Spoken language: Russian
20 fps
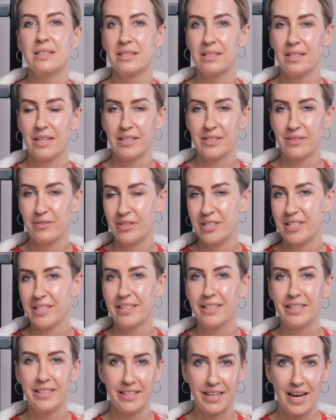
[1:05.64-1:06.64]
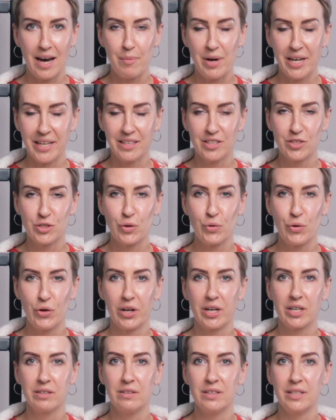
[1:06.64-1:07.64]
Здравствуйте, я Марина
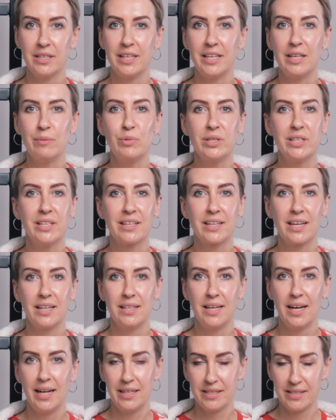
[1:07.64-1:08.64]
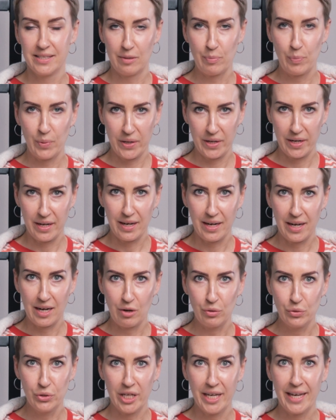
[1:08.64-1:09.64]
Скорикова, и мы на канале Сапера
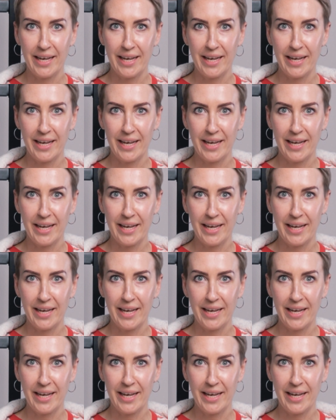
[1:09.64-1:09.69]
Ауда.